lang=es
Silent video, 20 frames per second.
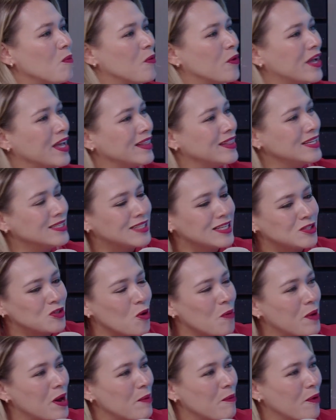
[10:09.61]
como quien dice,
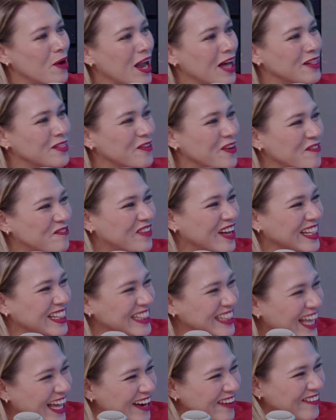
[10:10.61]
sobrevolando el
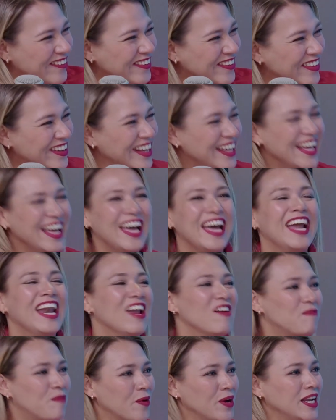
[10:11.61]
pantano
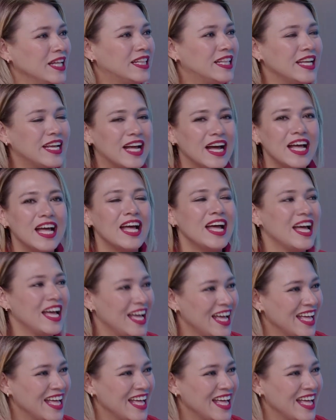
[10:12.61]
en la política,